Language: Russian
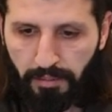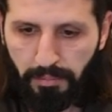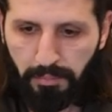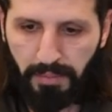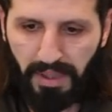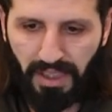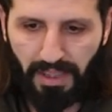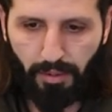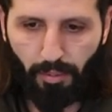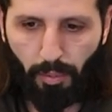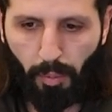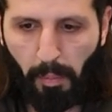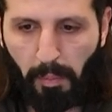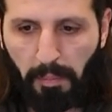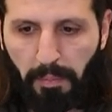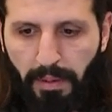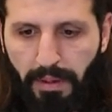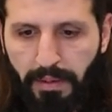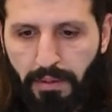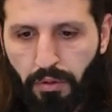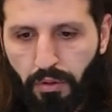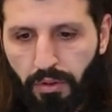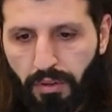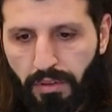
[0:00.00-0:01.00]
Минимум
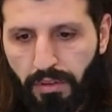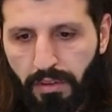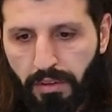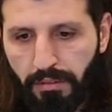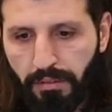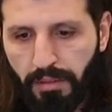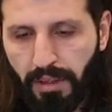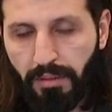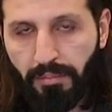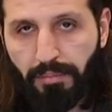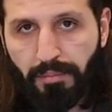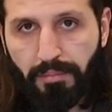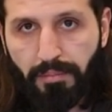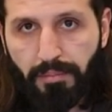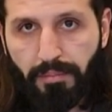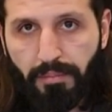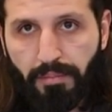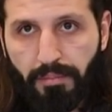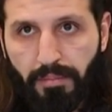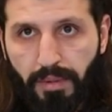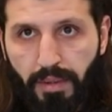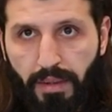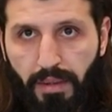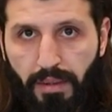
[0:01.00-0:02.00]
обойдется вам
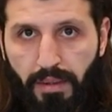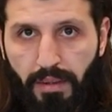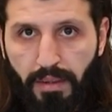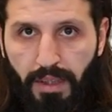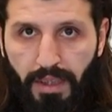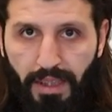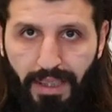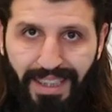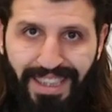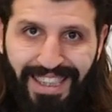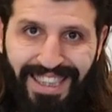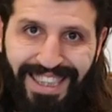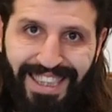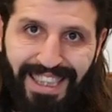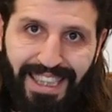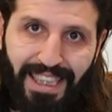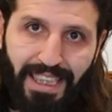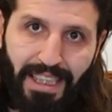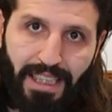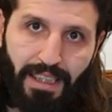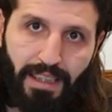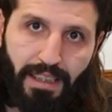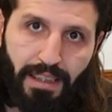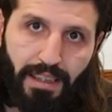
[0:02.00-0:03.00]
30-45